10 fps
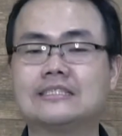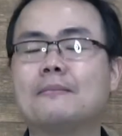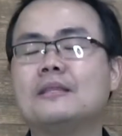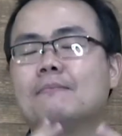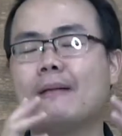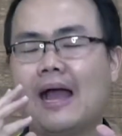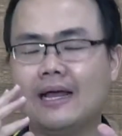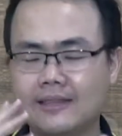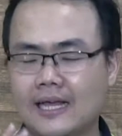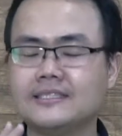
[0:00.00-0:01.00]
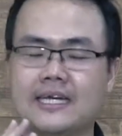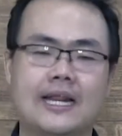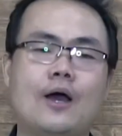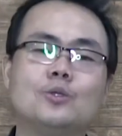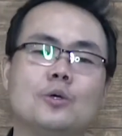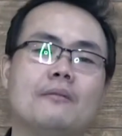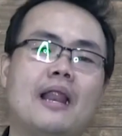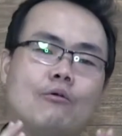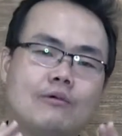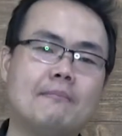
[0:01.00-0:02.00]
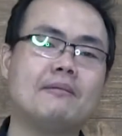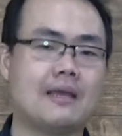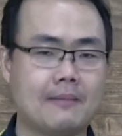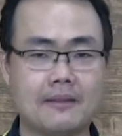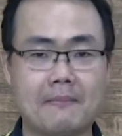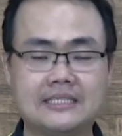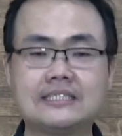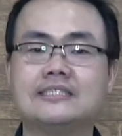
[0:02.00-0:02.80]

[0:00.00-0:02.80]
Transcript: tapi tetap ada cara untuk melakukan penghematan pajak